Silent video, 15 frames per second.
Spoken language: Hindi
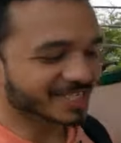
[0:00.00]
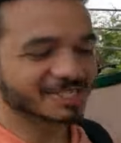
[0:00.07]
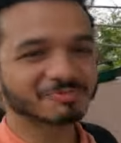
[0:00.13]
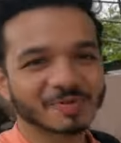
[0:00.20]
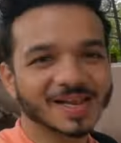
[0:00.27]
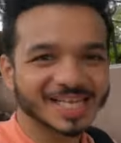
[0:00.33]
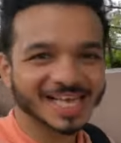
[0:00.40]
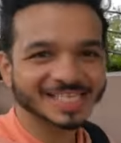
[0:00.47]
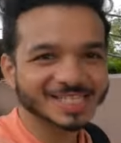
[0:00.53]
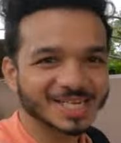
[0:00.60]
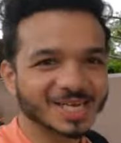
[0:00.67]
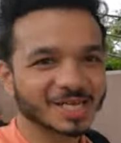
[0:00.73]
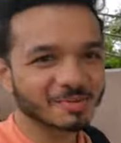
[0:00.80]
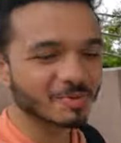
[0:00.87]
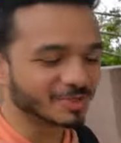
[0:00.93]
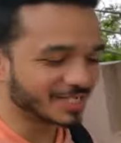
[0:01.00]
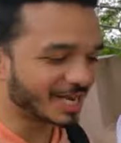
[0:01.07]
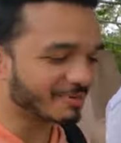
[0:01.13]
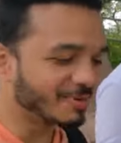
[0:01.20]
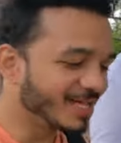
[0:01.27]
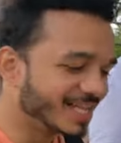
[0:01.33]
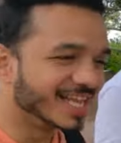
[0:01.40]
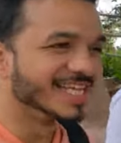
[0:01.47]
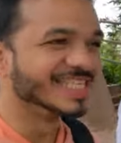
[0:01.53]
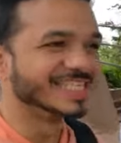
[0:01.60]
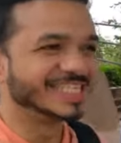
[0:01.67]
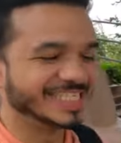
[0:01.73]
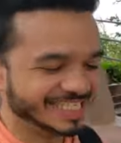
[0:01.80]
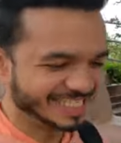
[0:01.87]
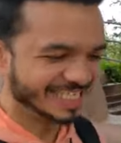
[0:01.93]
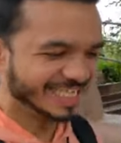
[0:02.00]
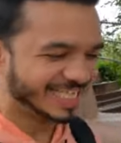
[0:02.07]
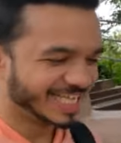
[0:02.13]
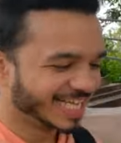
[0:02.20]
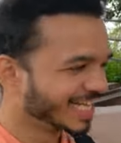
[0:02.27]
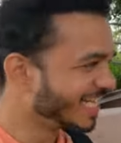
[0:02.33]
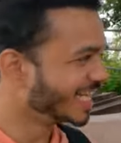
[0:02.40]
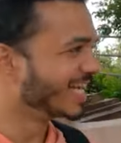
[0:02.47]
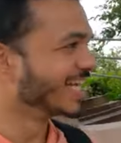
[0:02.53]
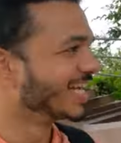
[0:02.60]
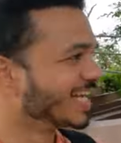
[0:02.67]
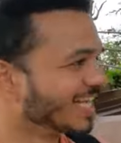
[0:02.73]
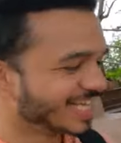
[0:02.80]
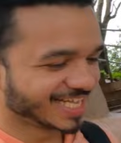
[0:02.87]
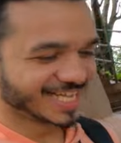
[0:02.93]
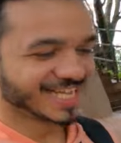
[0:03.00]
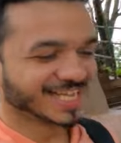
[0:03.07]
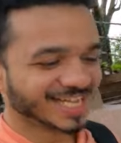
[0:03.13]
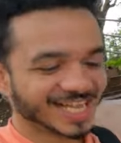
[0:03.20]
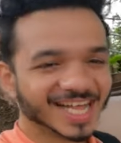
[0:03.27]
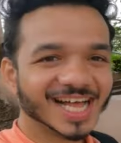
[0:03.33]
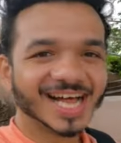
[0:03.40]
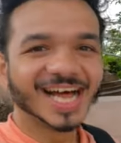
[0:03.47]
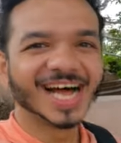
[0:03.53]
यशपाल कैसी लगी बुट्टा बेल चलेगी